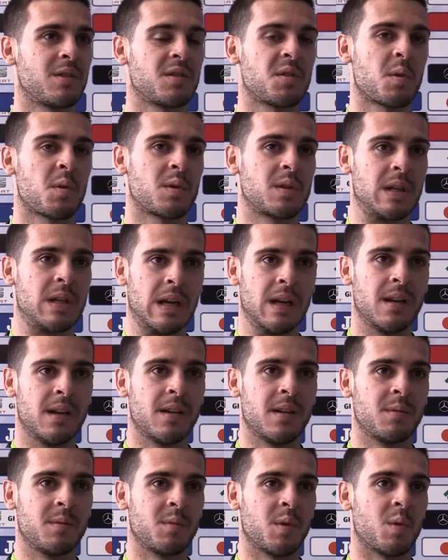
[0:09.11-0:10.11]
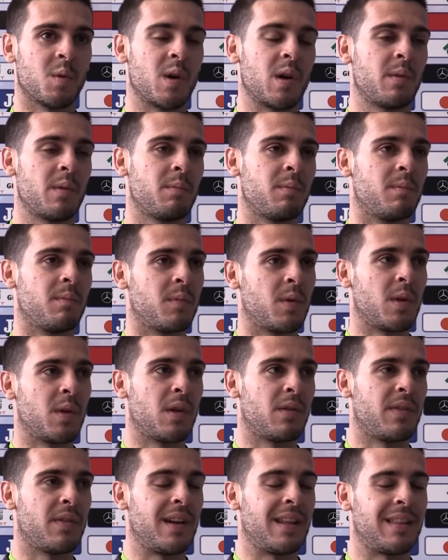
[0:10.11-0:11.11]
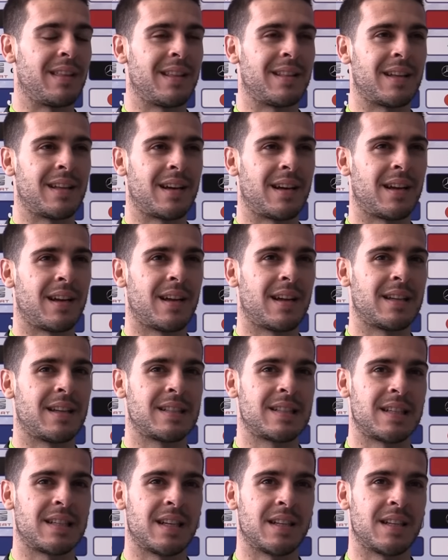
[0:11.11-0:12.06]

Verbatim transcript: Nos hemos pues bueno, podido felicitar las,